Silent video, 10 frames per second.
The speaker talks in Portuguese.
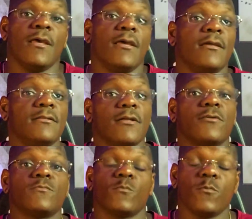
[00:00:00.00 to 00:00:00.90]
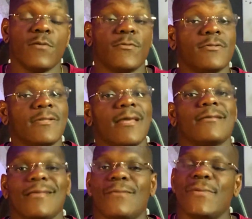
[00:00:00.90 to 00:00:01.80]
Então, o whey protein
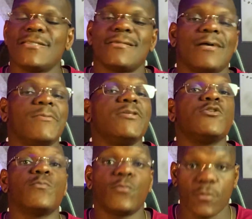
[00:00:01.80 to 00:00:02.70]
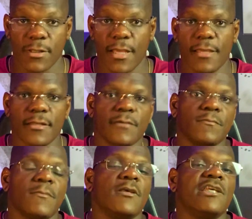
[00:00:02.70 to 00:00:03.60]
é basicamente proteína
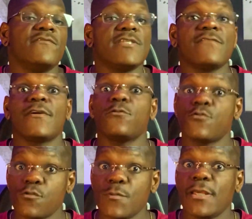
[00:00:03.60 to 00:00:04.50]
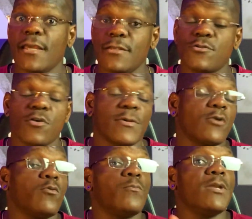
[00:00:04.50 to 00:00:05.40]
e você vai consumir ele só para
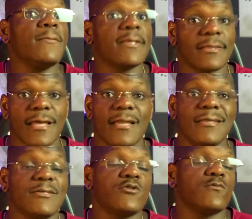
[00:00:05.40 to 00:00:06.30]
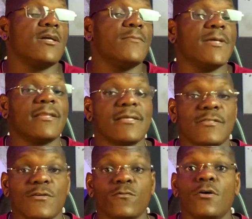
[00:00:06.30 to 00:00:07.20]
complementar ali a sua
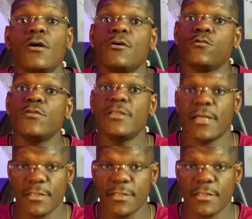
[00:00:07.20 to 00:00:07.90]
alimentação do dia a